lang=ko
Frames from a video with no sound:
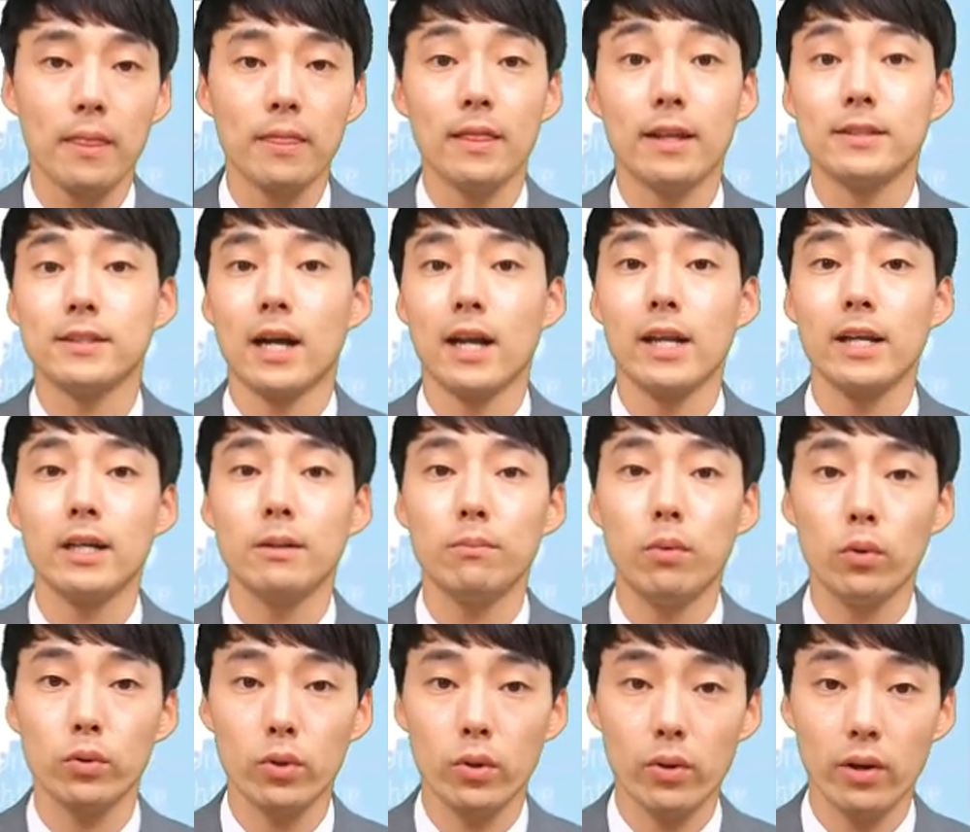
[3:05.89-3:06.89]
네, 잘 익은
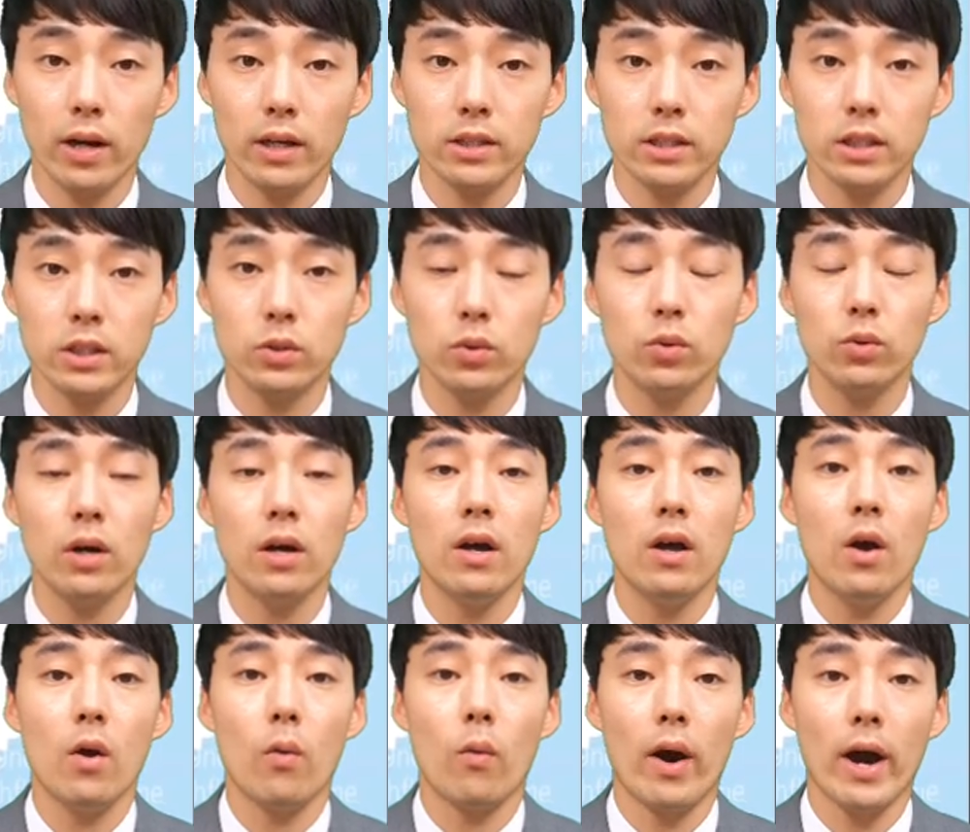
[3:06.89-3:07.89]
포도를 가지고
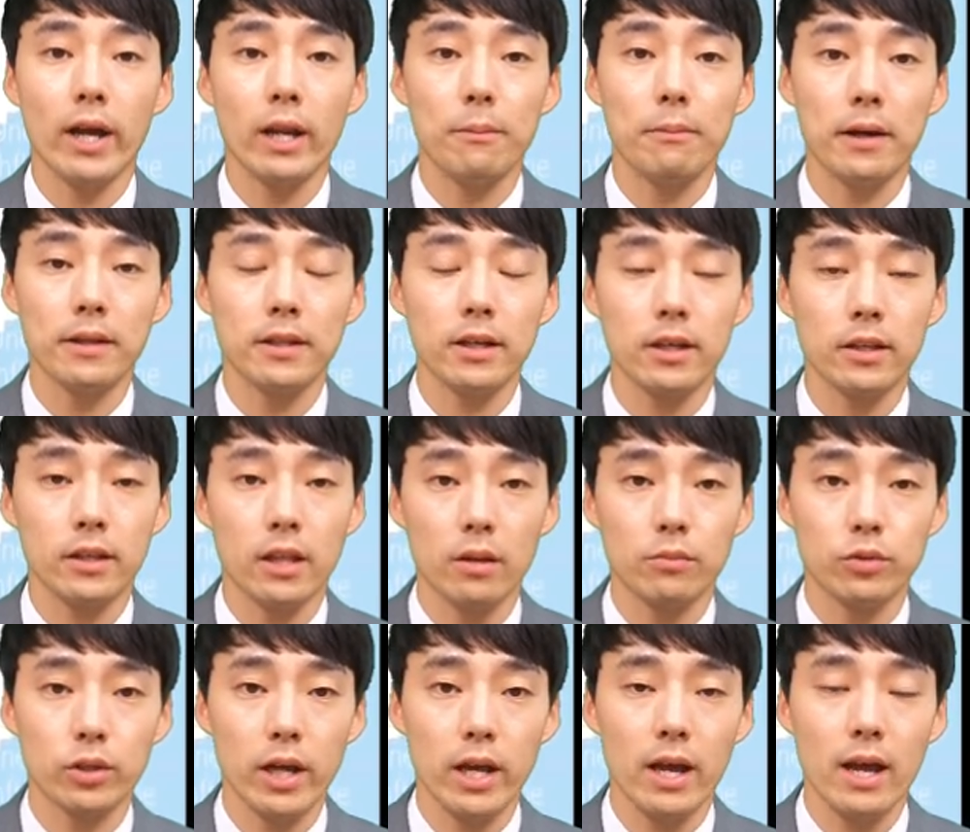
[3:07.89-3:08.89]
와인을 만들기
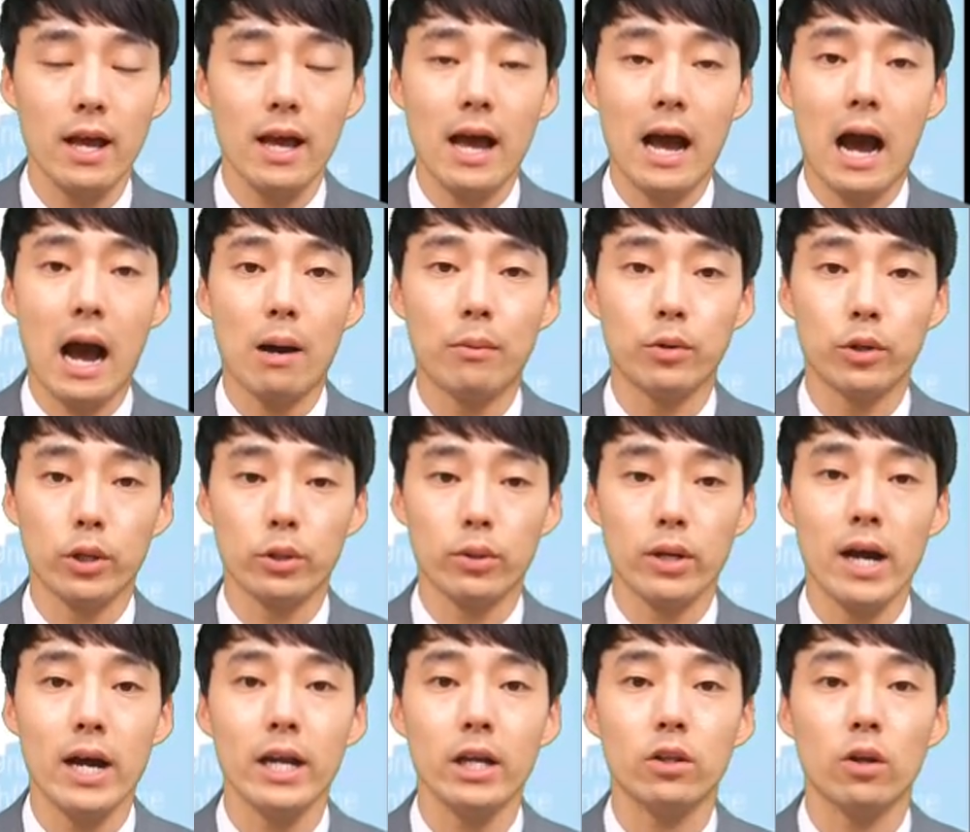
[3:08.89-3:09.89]
때문에 아무래도
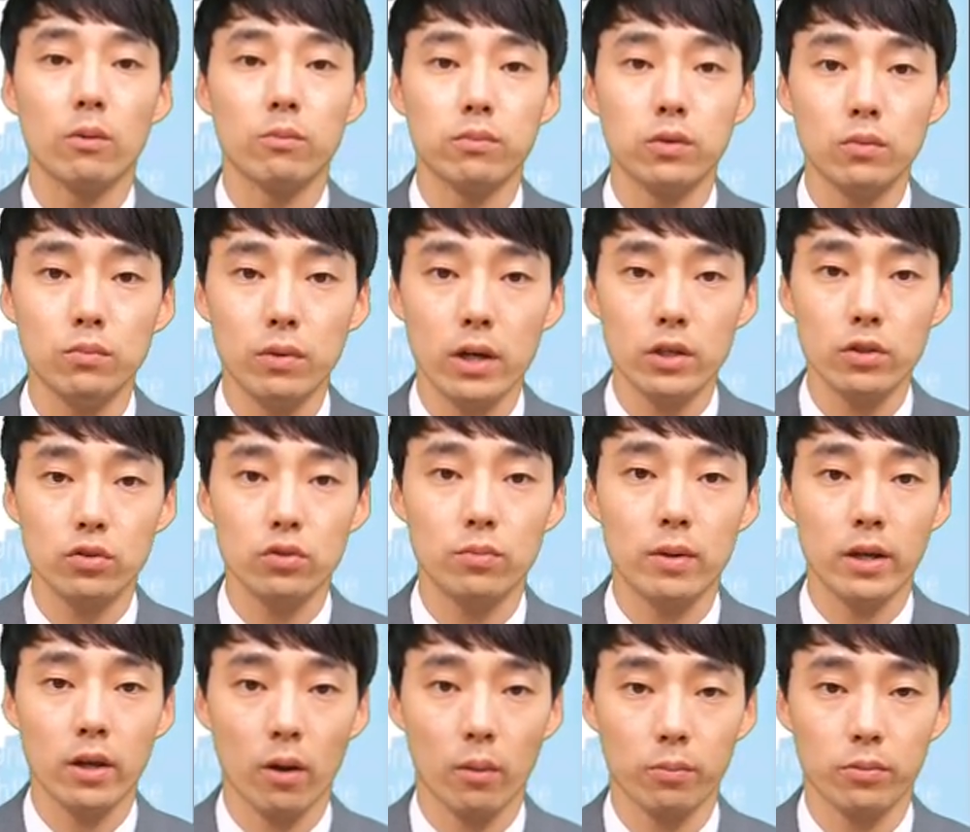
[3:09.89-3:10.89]
향이 더 풍부할
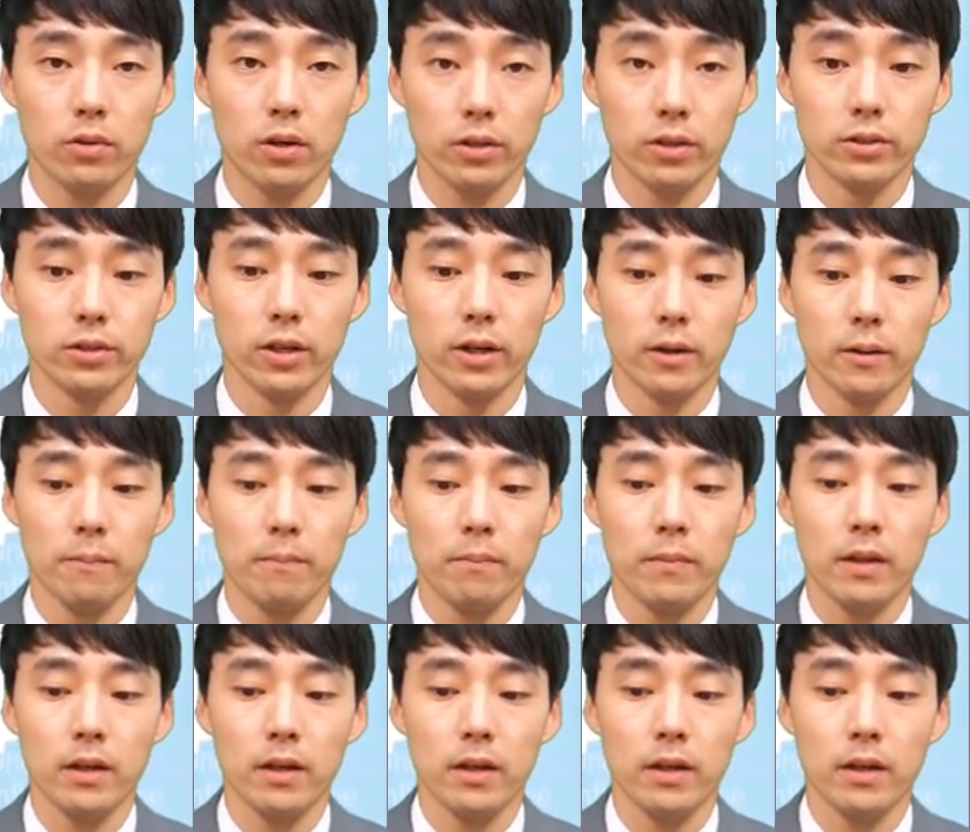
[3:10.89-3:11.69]
수밖에 없거든요.